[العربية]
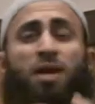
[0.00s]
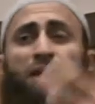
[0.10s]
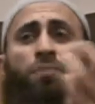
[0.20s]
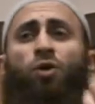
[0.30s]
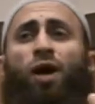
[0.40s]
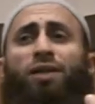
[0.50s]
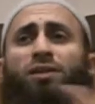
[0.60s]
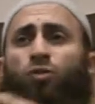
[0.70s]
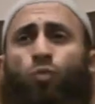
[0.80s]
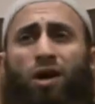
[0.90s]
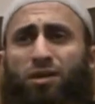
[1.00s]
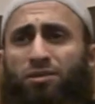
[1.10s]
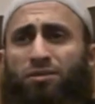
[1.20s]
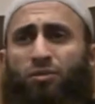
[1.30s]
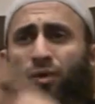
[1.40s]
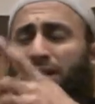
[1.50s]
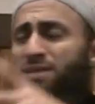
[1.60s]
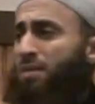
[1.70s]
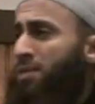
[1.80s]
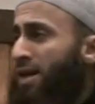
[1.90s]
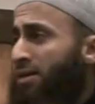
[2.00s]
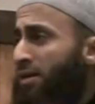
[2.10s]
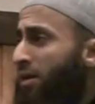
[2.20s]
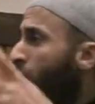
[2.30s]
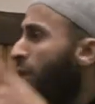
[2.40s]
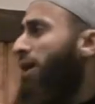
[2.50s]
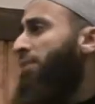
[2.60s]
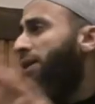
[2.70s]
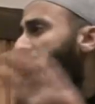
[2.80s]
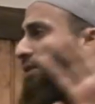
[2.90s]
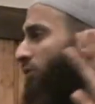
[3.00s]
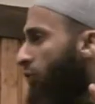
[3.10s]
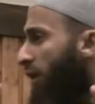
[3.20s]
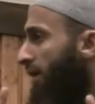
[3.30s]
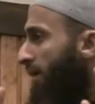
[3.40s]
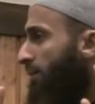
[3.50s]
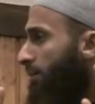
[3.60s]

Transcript: لم يحدد وقت ولا زمان ولا مكان للدعاء